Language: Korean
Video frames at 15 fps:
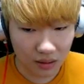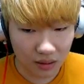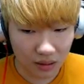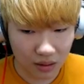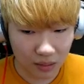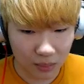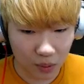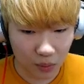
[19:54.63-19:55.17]

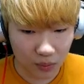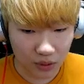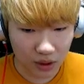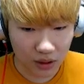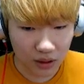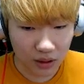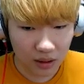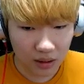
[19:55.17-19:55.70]
어 배고프네
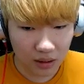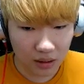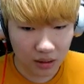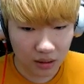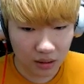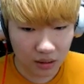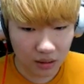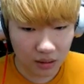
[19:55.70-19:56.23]

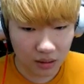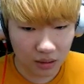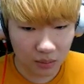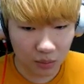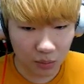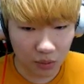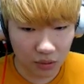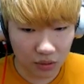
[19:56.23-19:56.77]
아
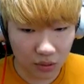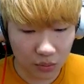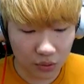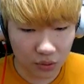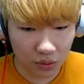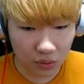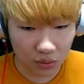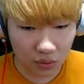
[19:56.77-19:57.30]
뭐 먹을 게
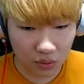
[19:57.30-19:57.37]
없어